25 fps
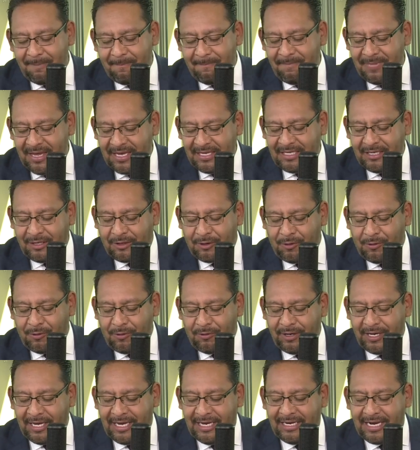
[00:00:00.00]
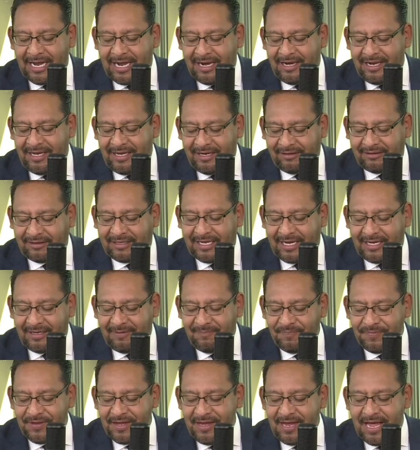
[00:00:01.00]
México, en alerta
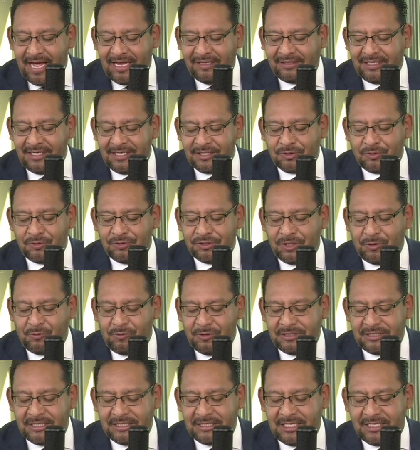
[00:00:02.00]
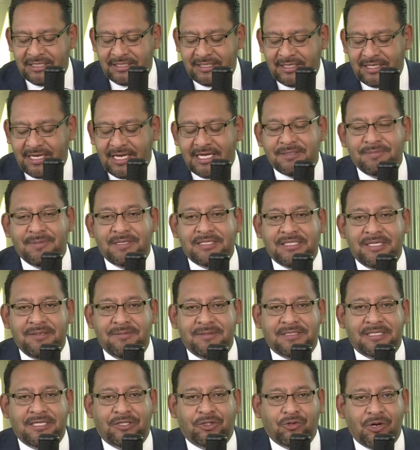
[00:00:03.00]
ante las consecuencias de las redadas
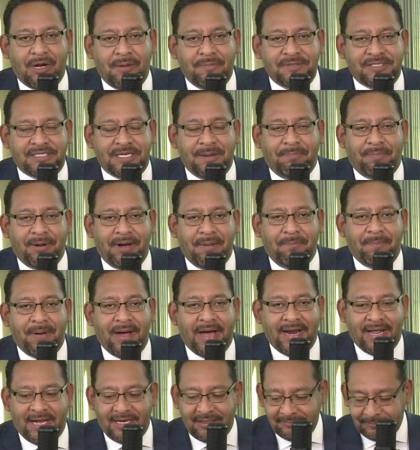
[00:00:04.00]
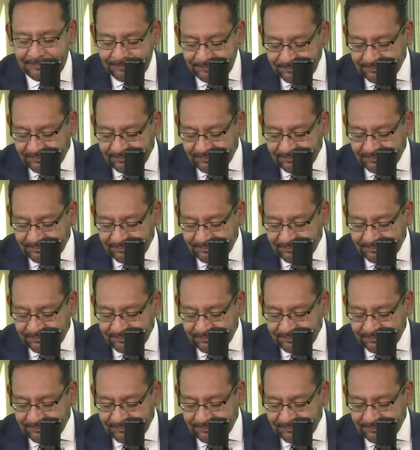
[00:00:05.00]
masivas de Trump, se prepara.